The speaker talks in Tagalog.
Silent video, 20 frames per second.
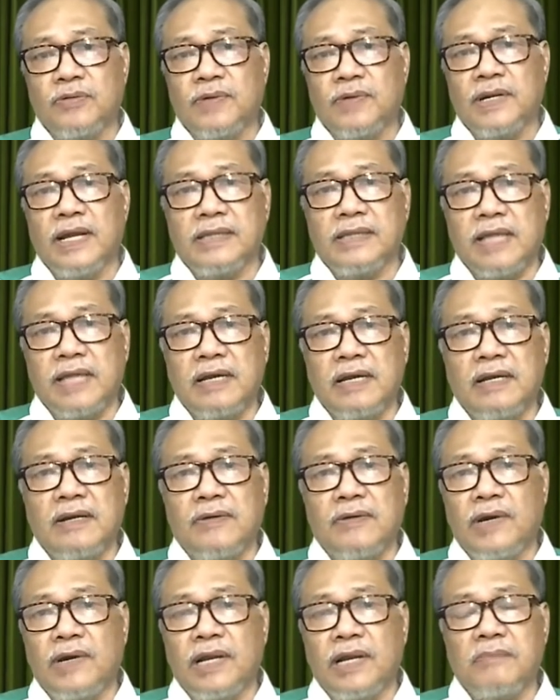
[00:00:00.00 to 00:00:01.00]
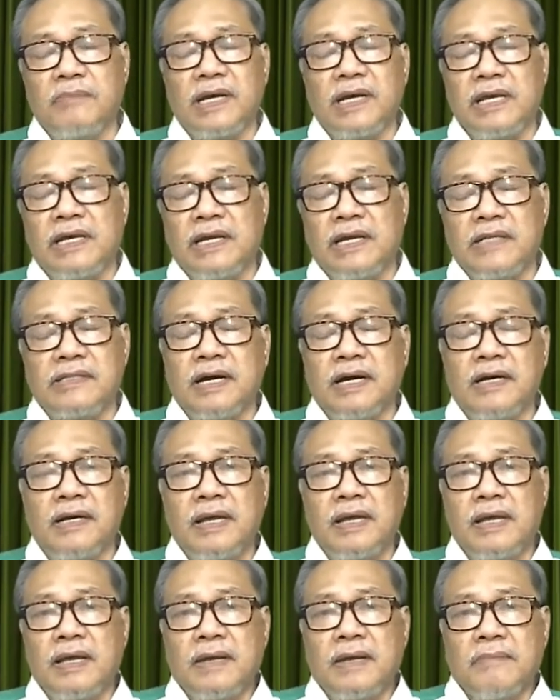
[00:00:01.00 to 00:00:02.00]
So wala tayo, walang
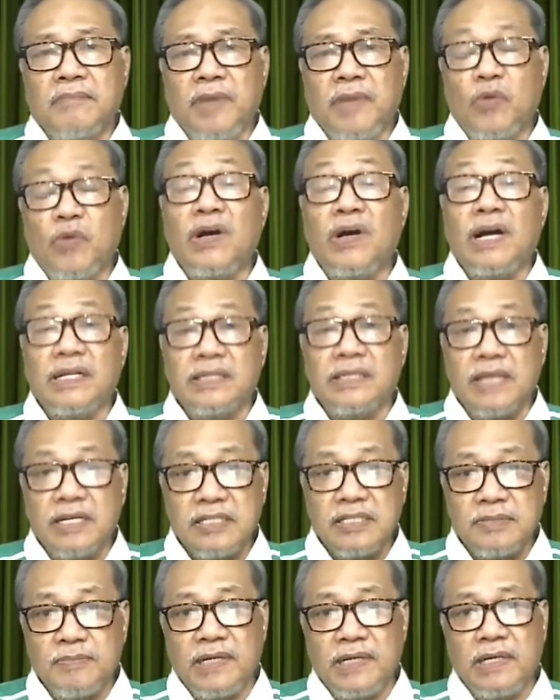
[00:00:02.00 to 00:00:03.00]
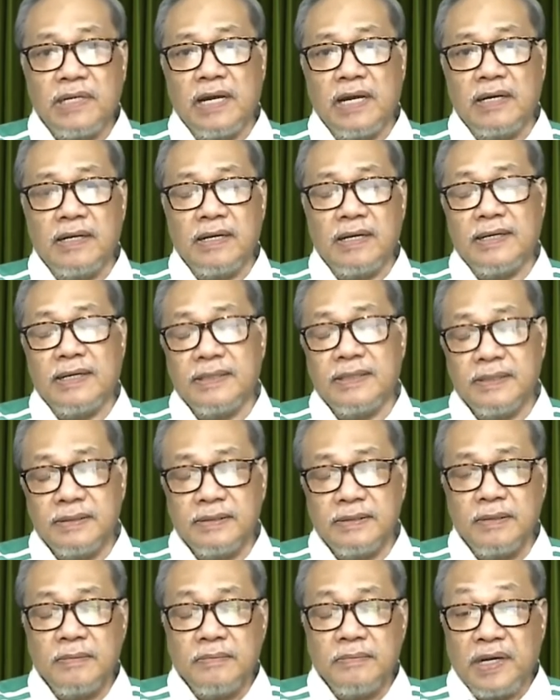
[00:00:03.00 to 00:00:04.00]
makikitang mayroong katasman ng uh,